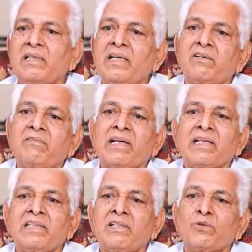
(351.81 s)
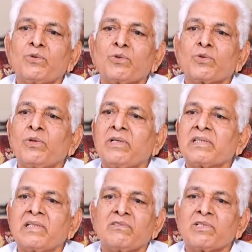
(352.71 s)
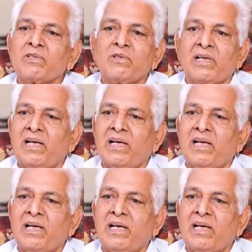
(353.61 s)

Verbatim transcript: నేను వెనక్కి తిరిగి చూసుకోవాల్సిన అవసరం